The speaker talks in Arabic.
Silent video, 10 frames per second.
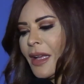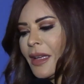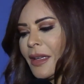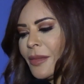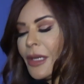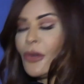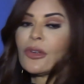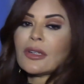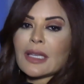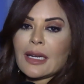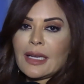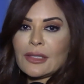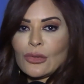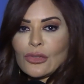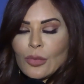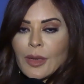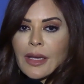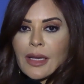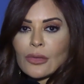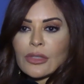أه بقول لهم كل عيد وأنتم
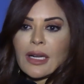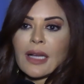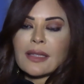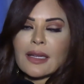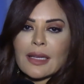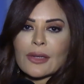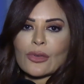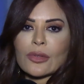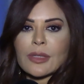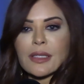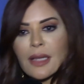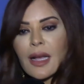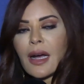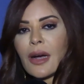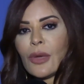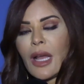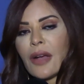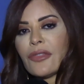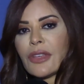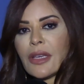بخير وتنعاد عليكم بالصحة
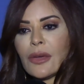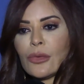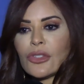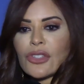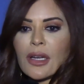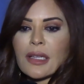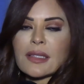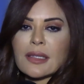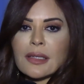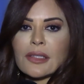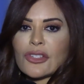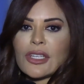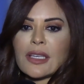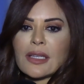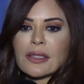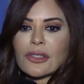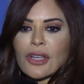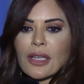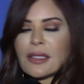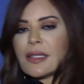والعافية وإن شاء الله السنين الجاية
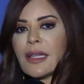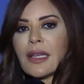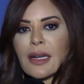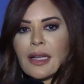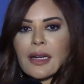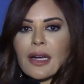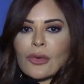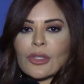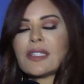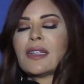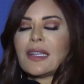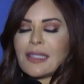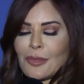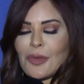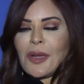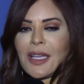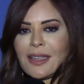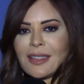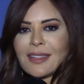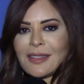ترجع تزدهر العراق وتصير أحسن مما
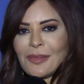كانت